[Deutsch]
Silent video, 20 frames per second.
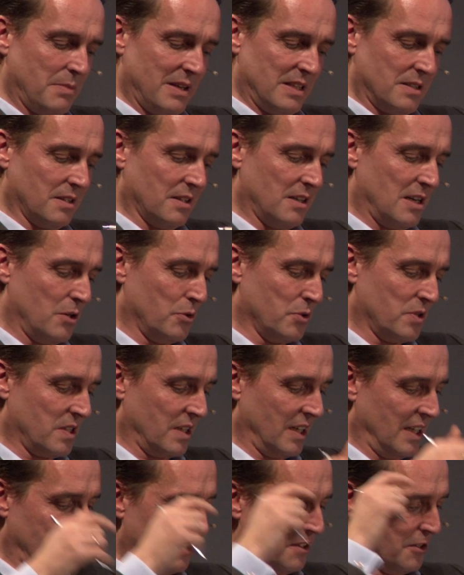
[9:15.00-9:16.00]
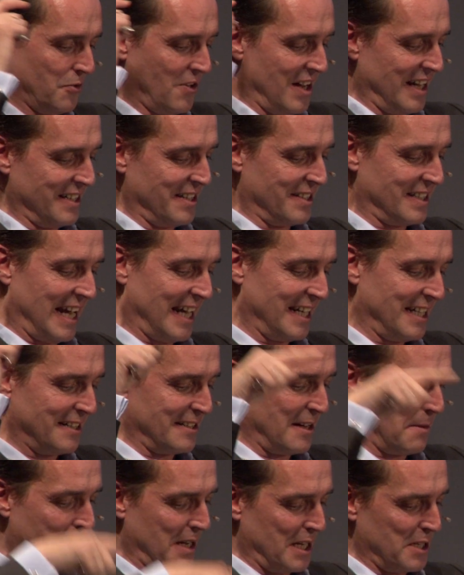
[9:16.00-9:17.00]
bessere Ausrede. Johannes, einer
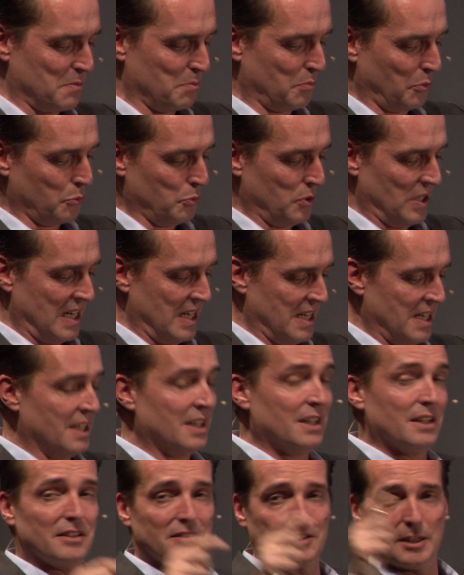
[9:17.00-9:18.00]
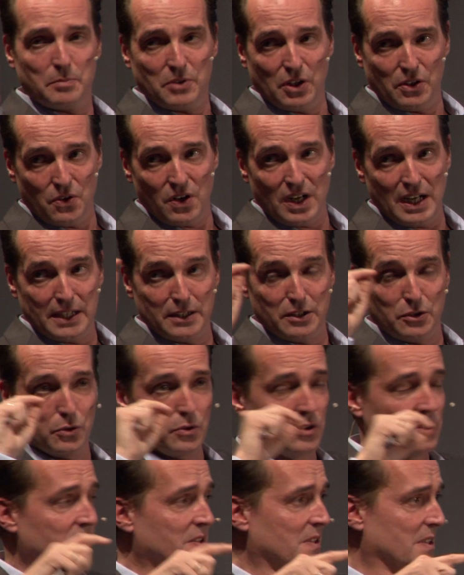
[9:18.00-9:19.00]
der beiden Brüder, es gibt ja noch einen
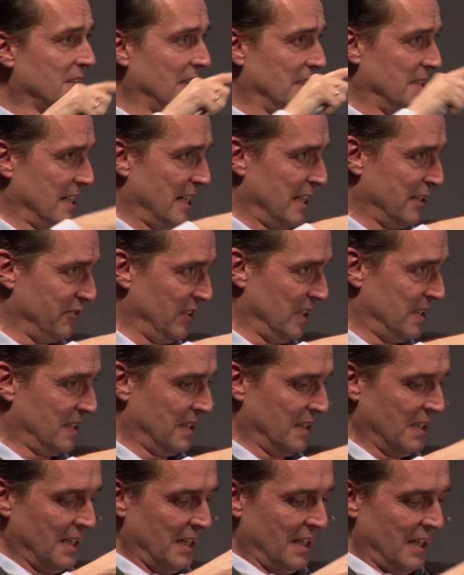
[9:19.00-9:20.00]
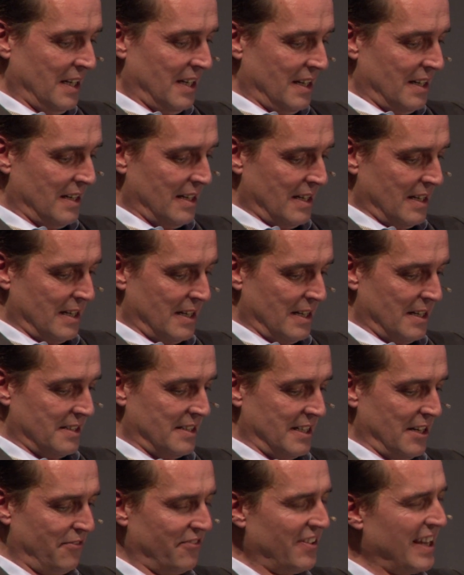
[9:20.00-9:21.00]
jüngsten, den David, äh,
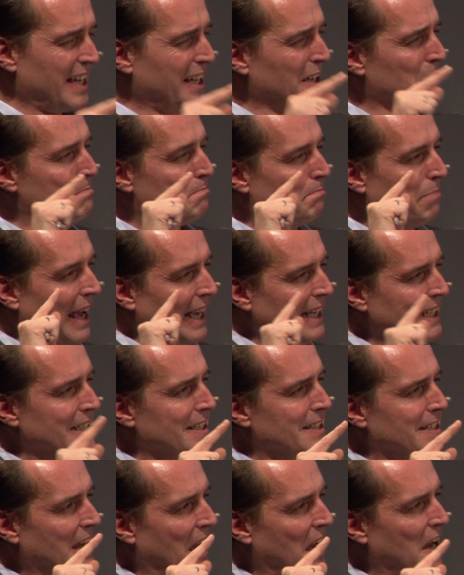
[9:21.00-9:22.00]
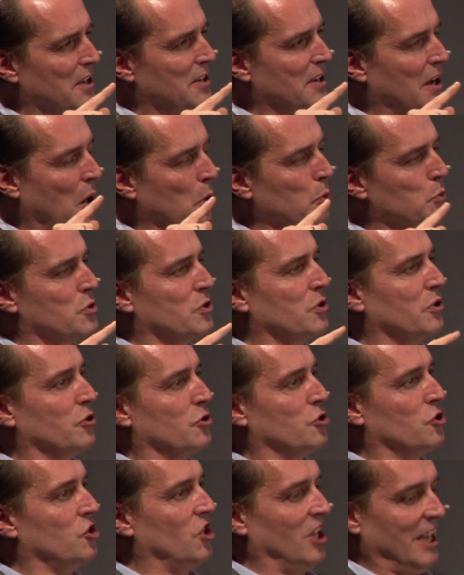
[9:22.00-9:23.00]
der wäre beinahe
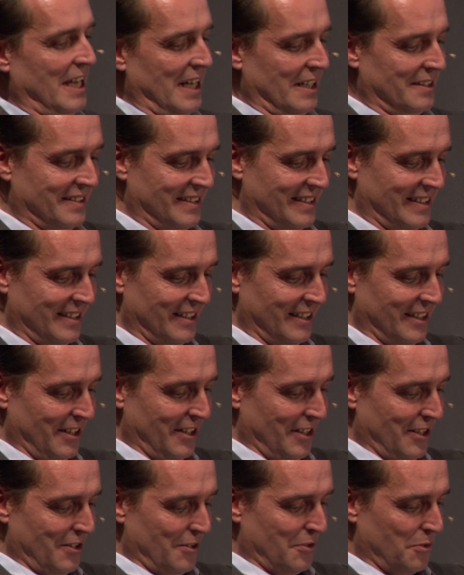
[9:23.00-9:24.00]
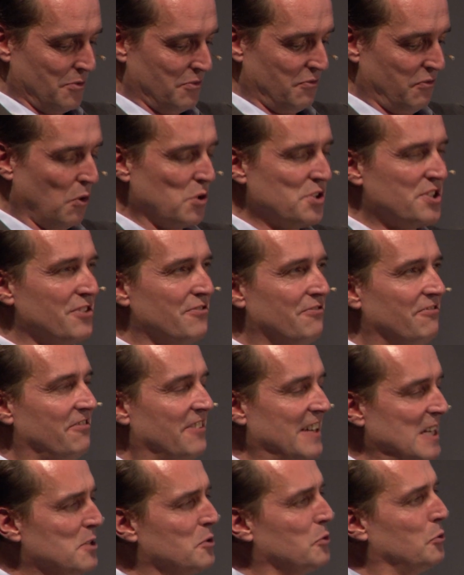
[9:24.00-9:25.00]
ausgeschert und wollte
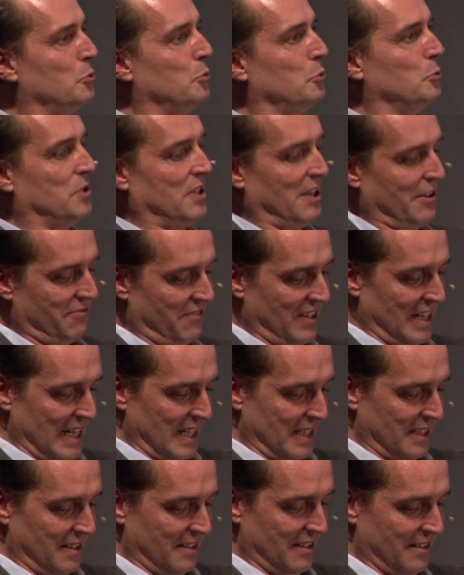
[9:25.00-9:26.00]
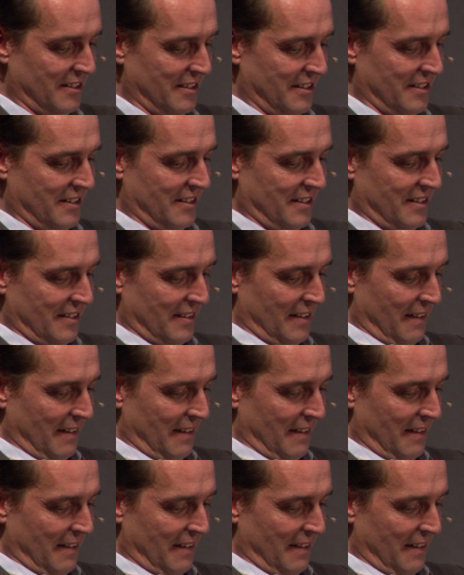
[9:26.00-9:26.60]
Wildhüter werden. Mhm.